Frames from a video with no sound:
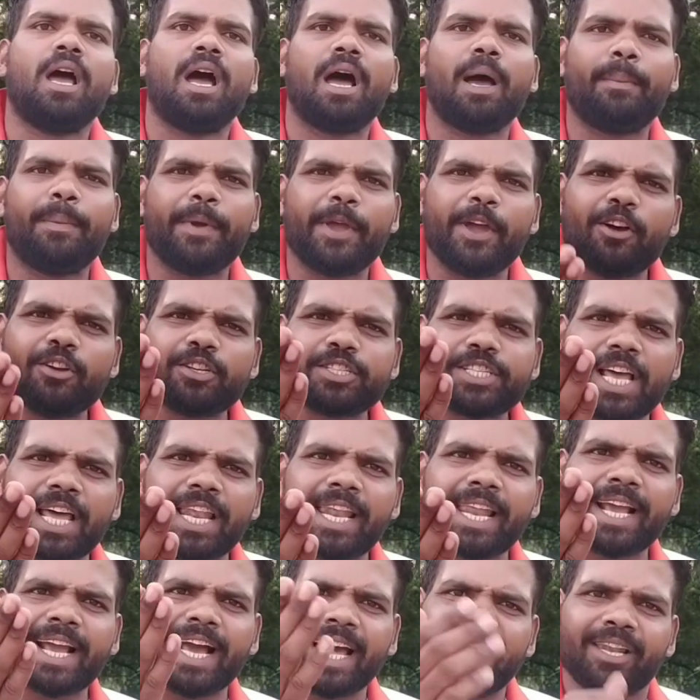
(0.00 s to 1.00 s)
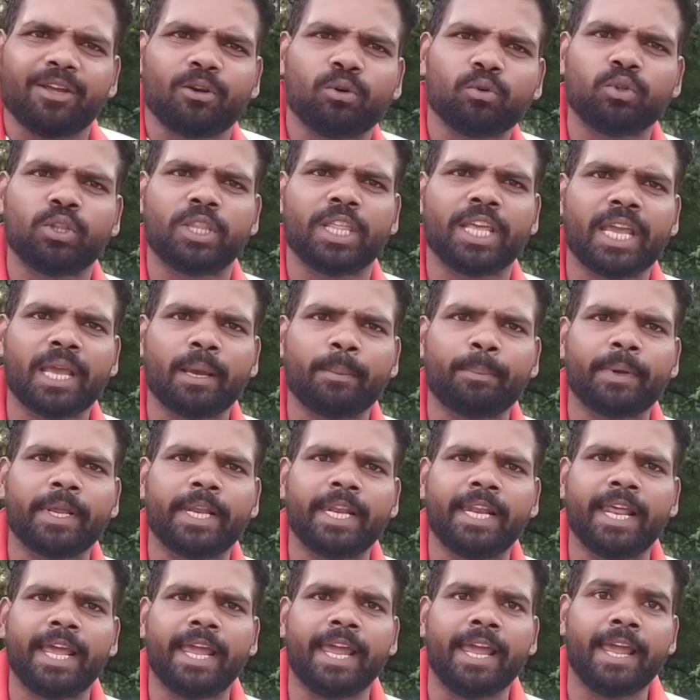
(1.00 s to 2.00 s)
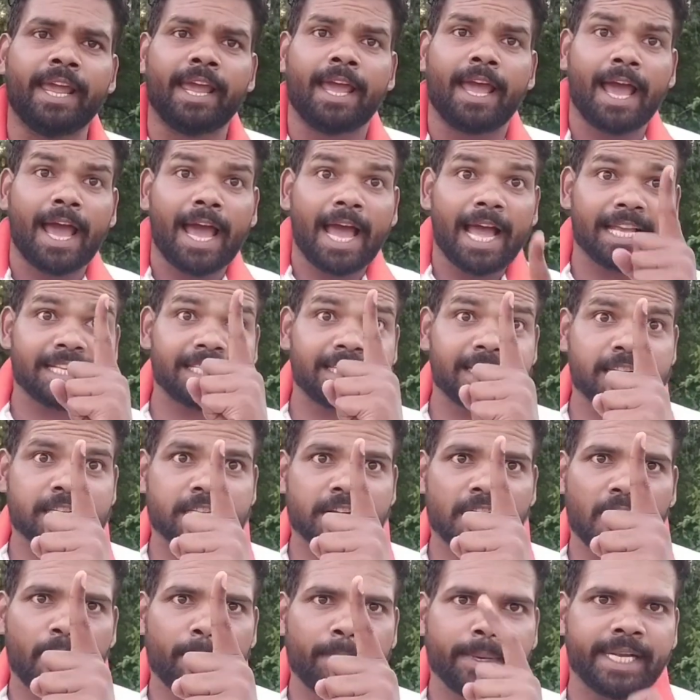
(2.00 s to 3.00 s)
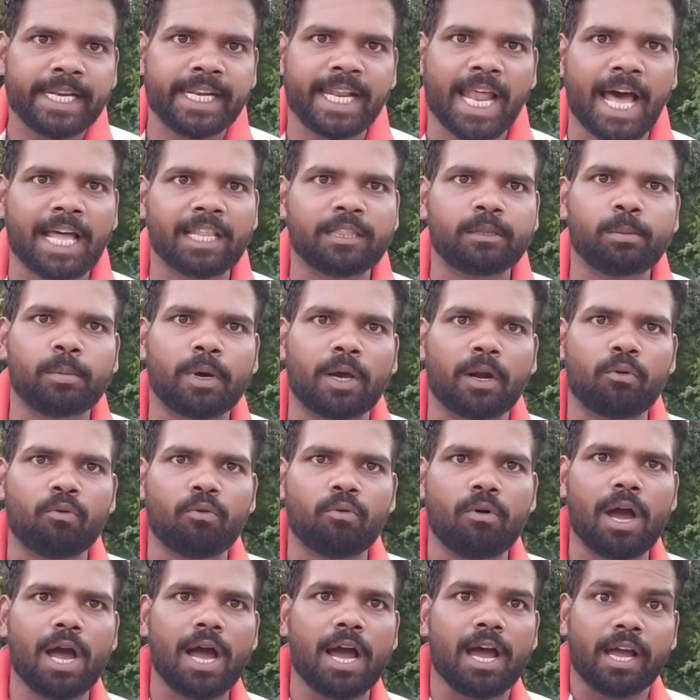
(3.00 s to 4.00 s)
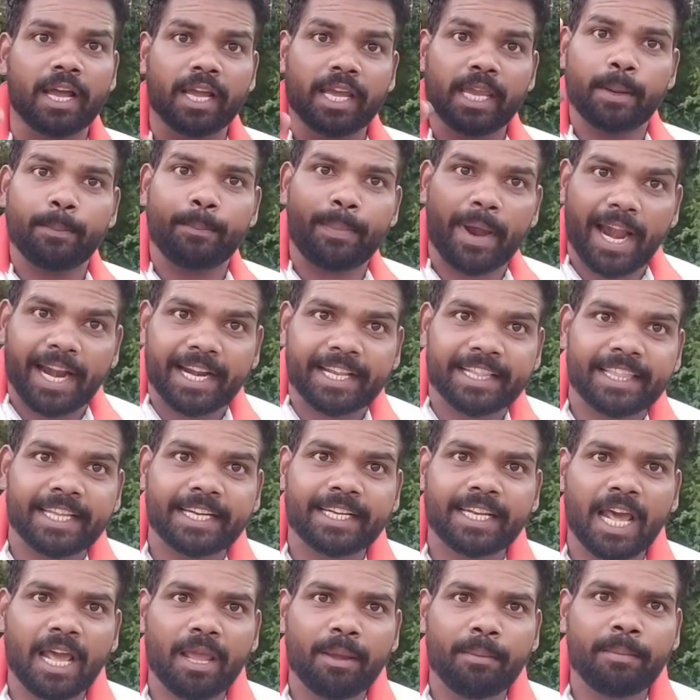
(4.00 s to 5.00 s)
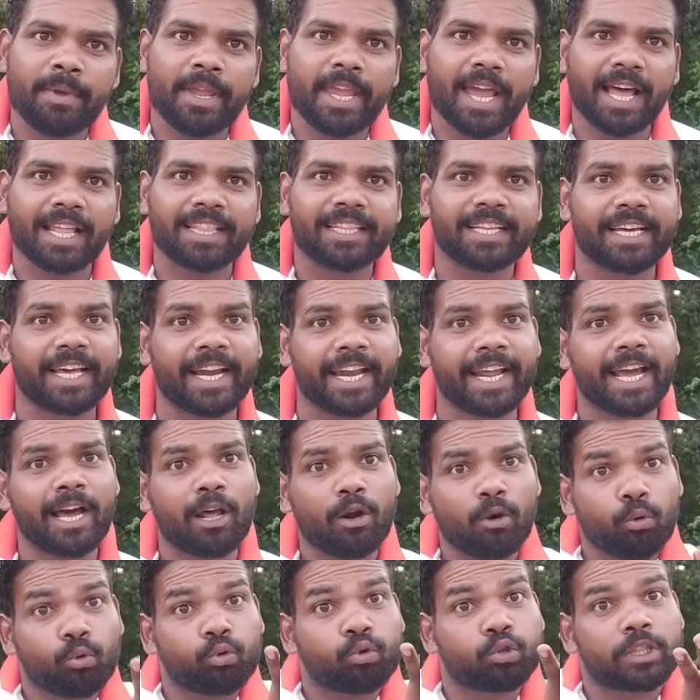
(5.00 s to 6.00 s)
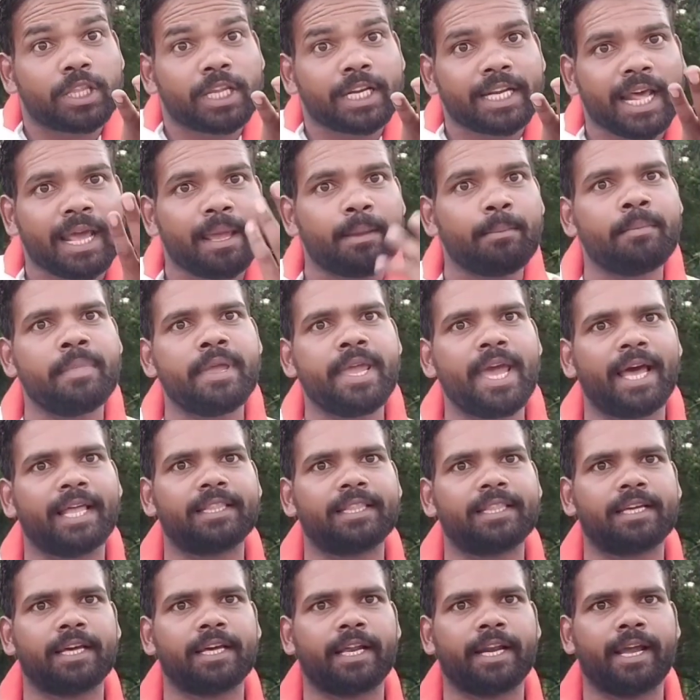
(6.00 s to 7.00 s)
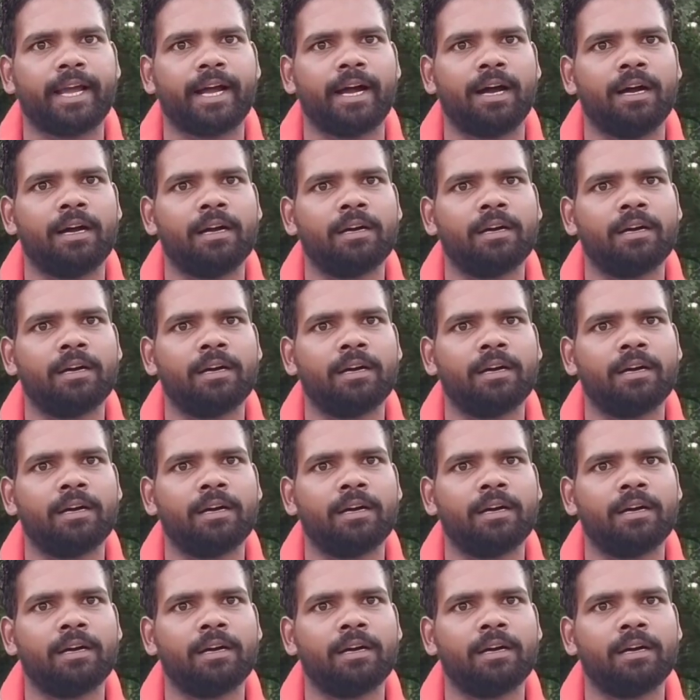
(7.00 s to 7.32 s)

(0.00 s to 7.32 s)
अबे ओ साले काली कुत्ती के पिल्ले ऐसी जगह पे लात मारूंगा कि बैठते टाइम भी याद करेगा और उठते टाइम भी याद करेगा